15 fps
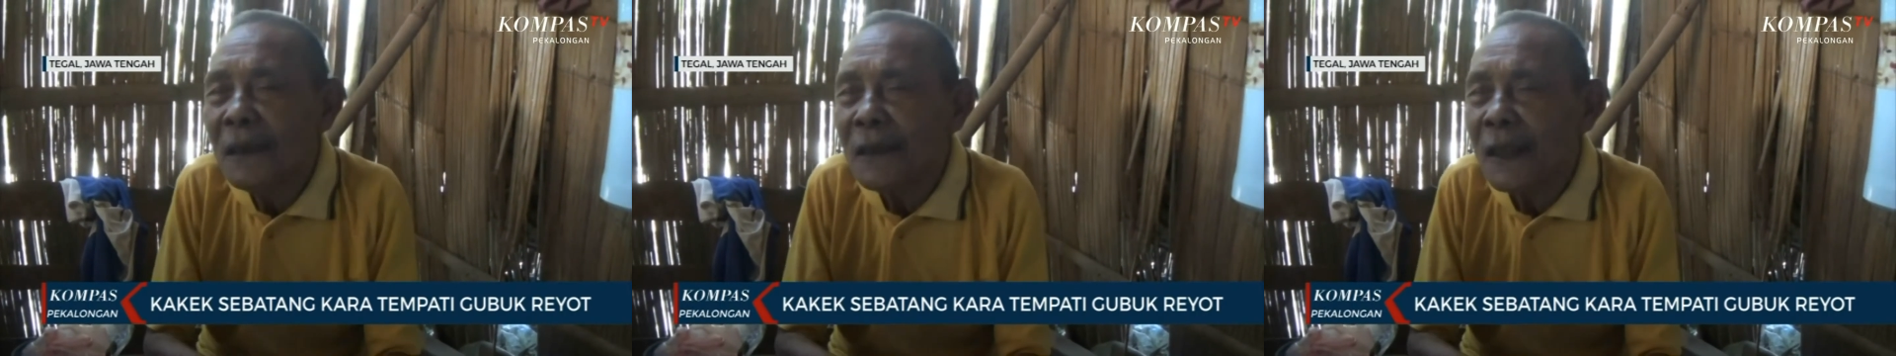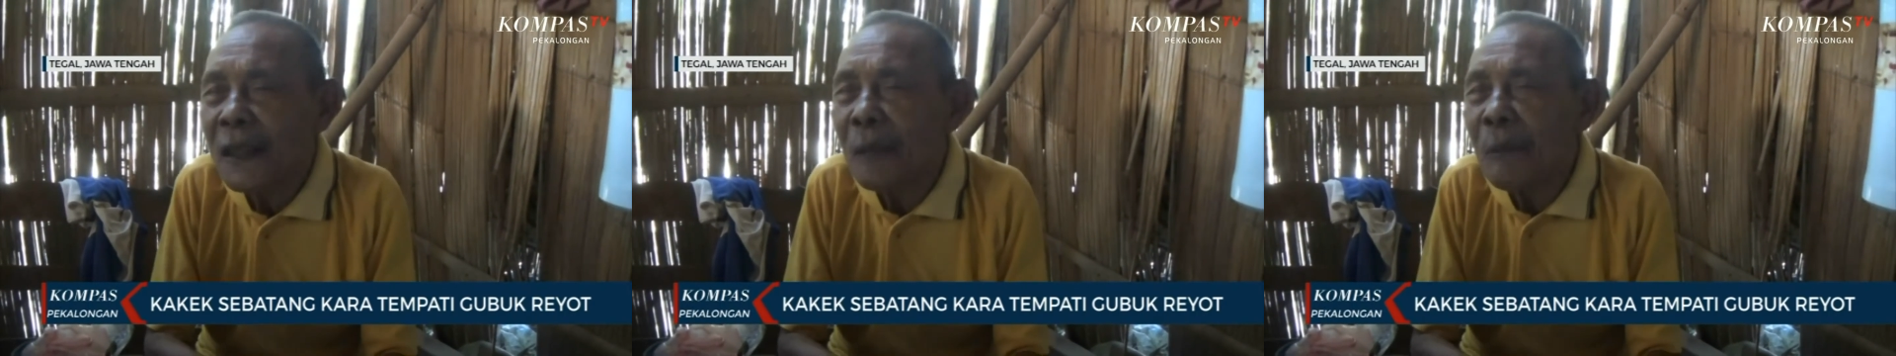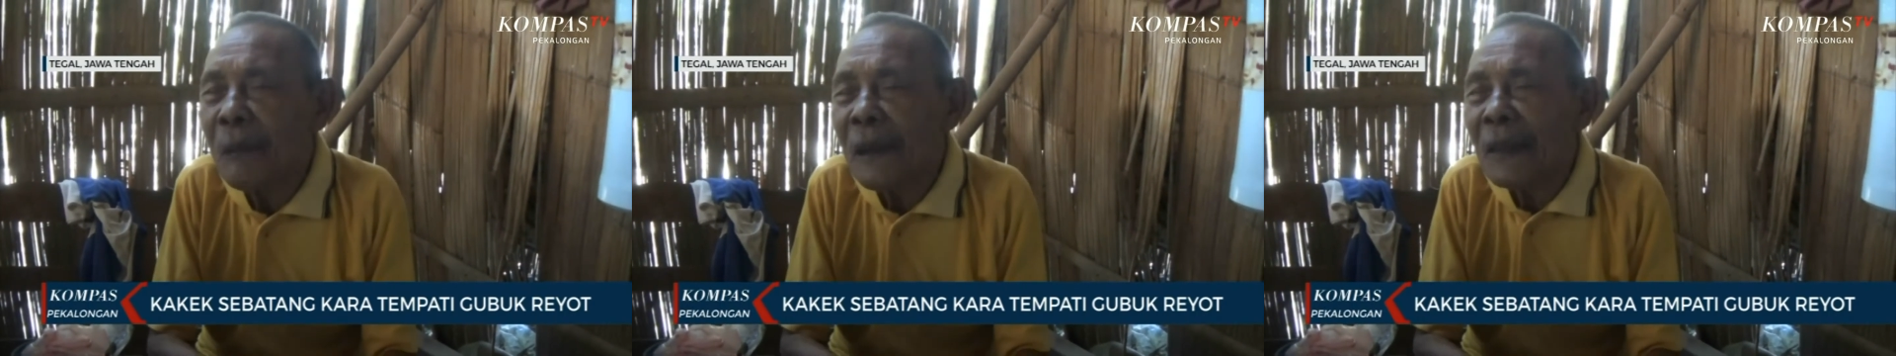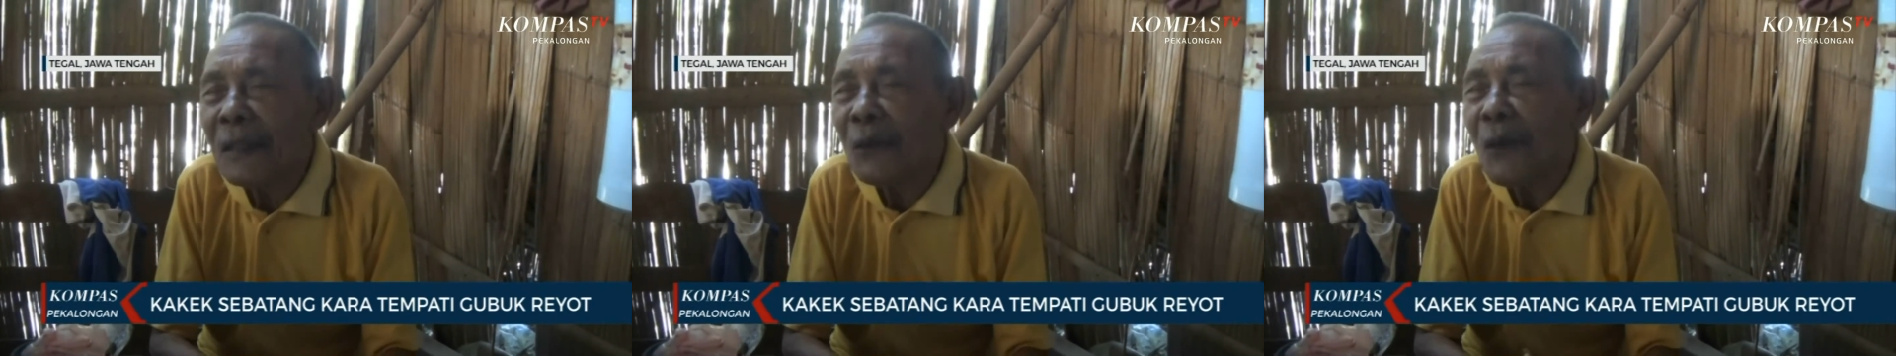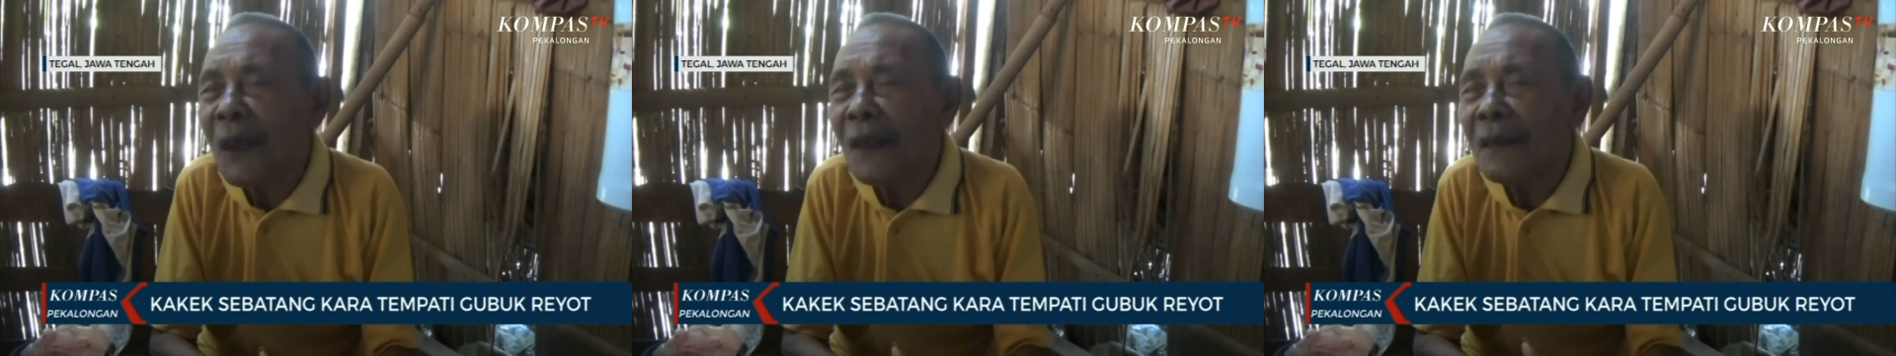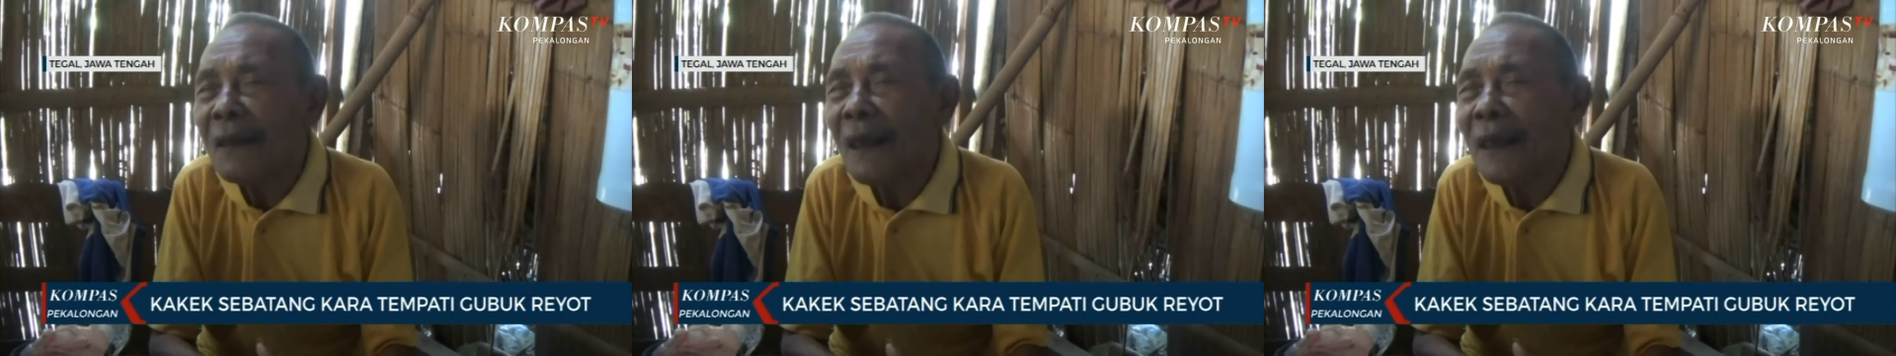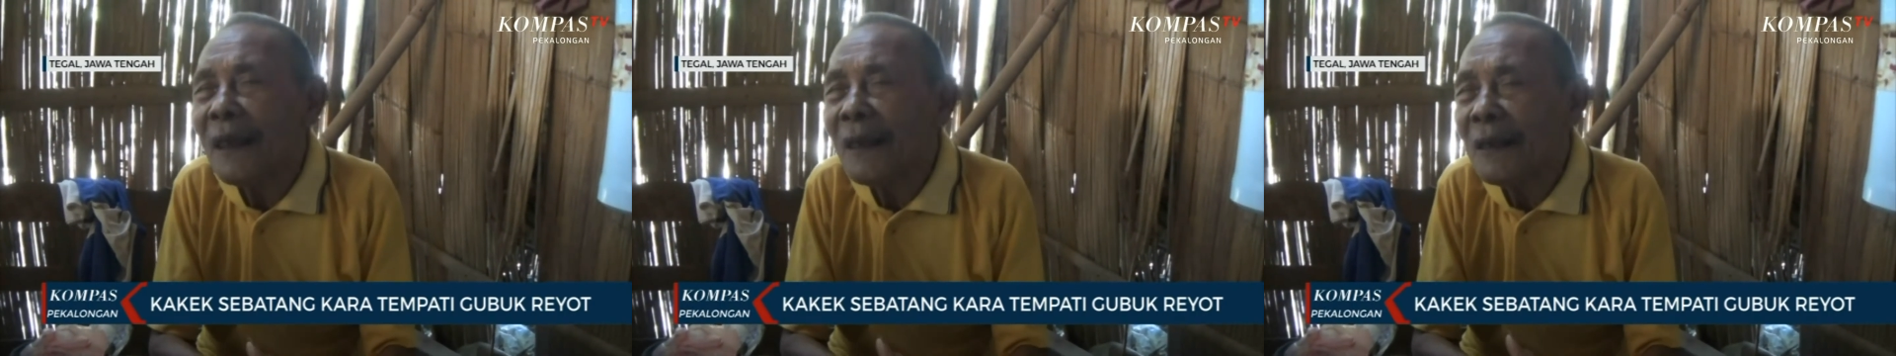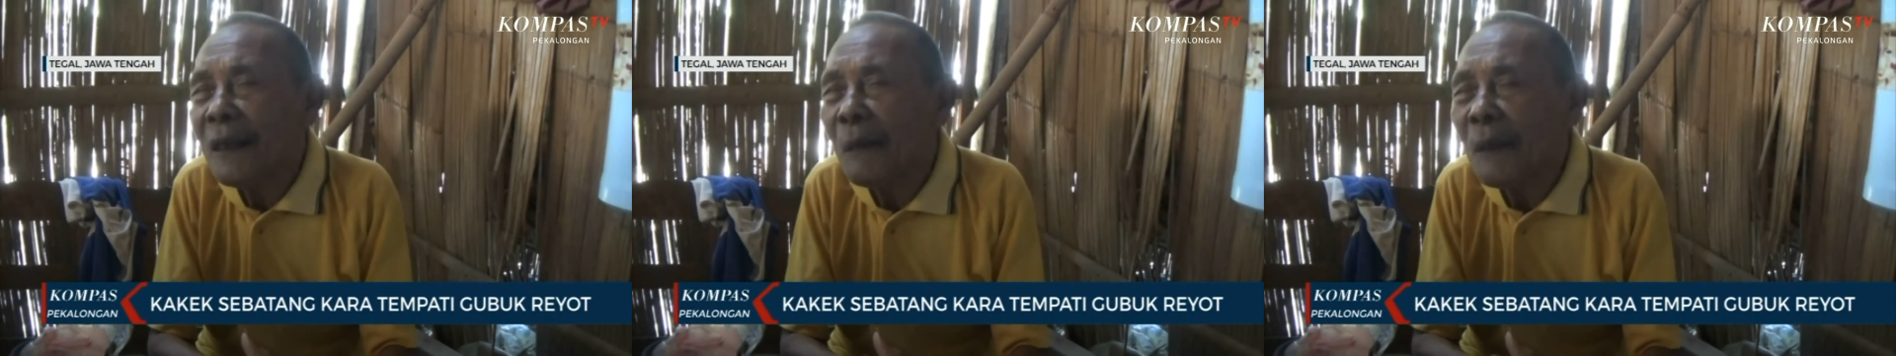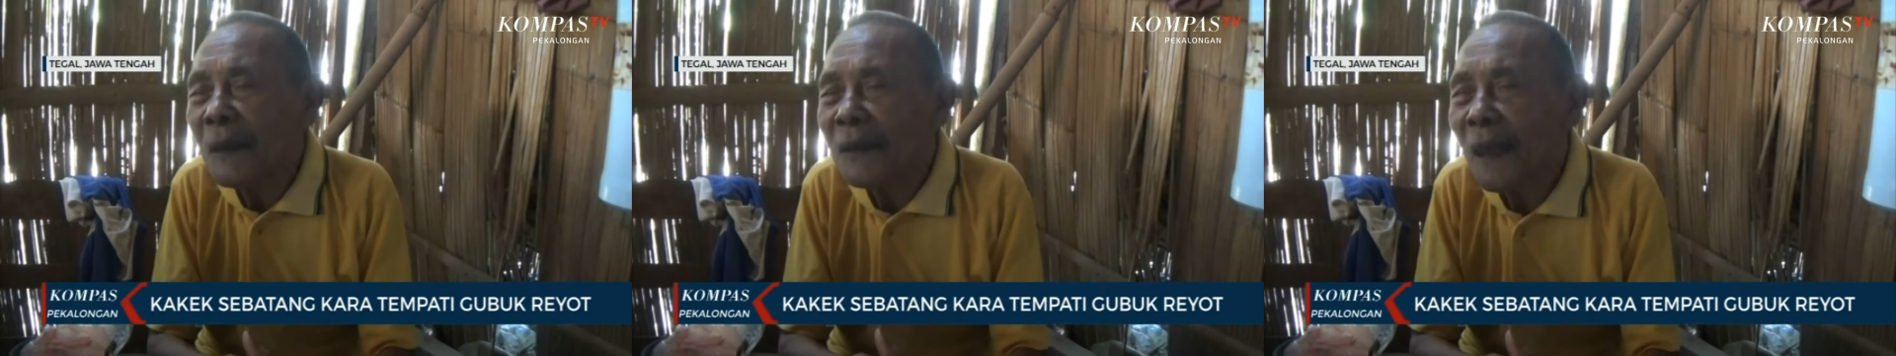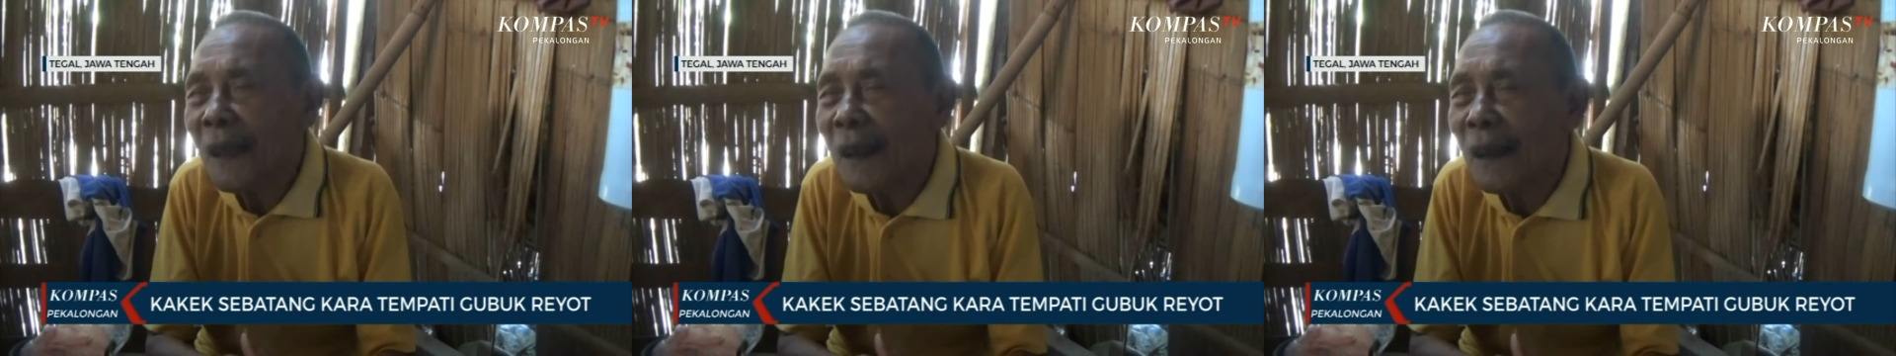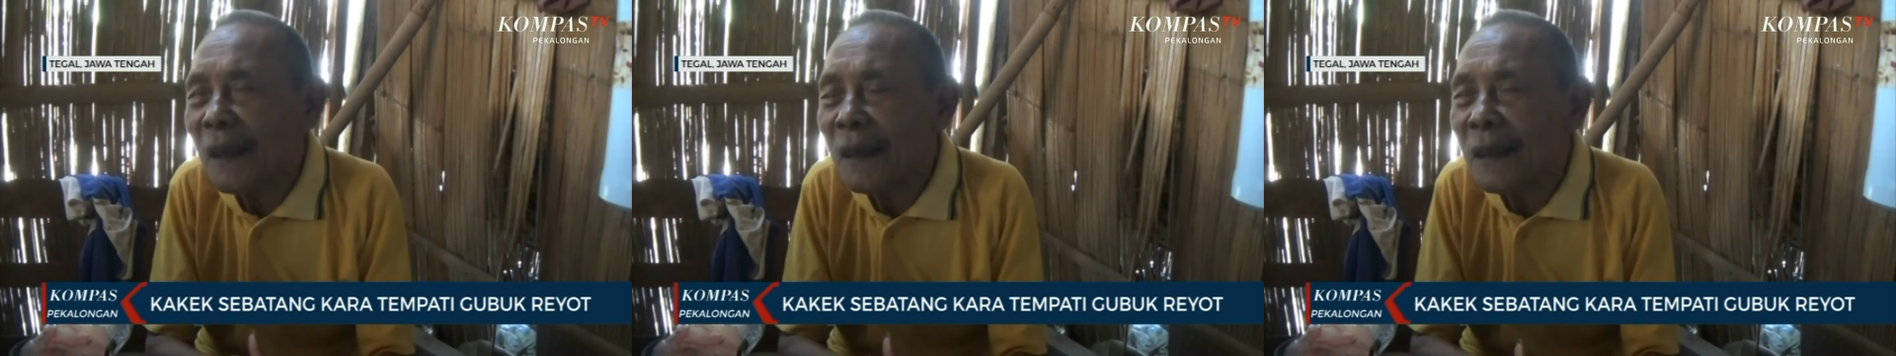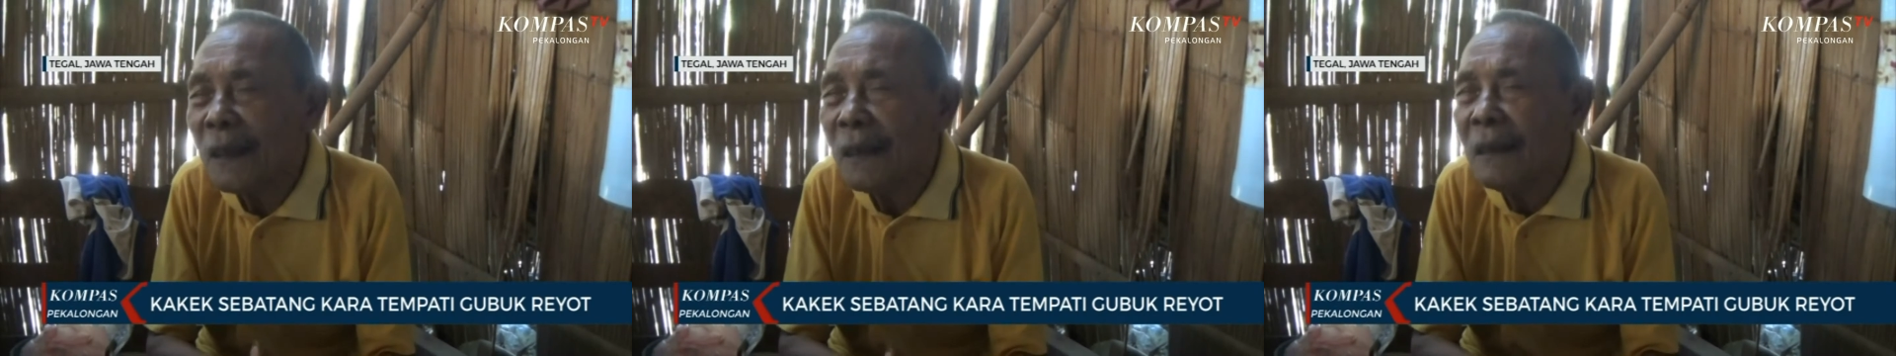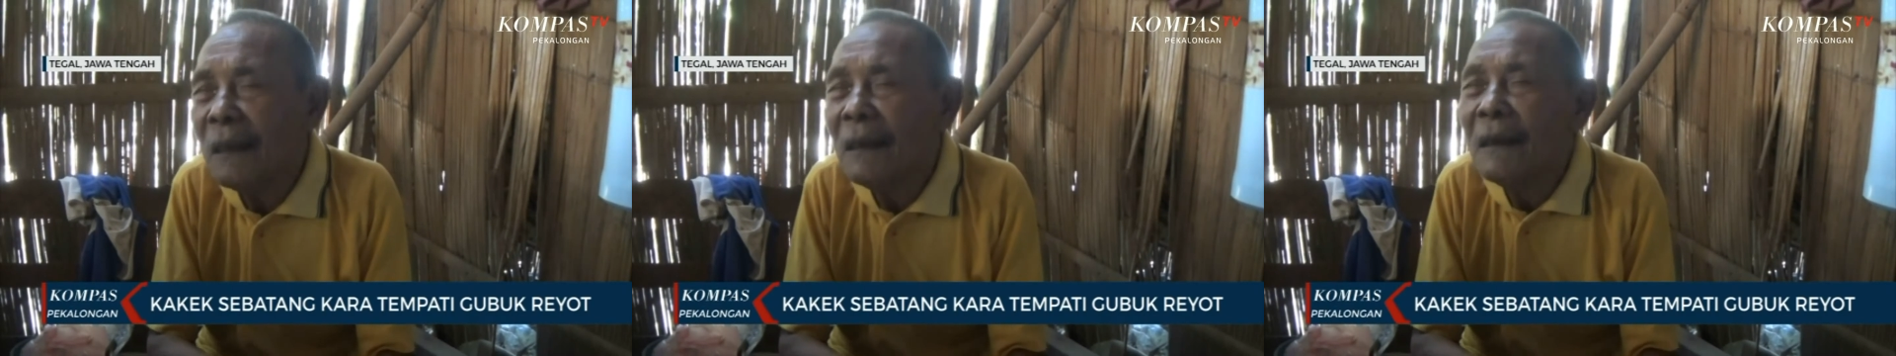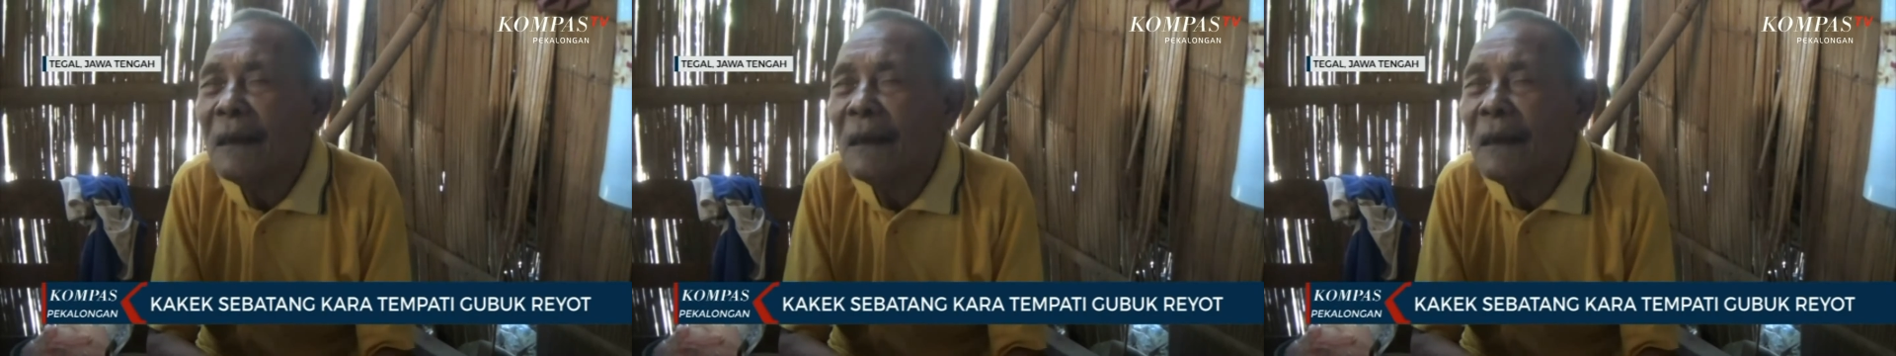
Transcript: Jadi perhitungan saya sampai sekarang ini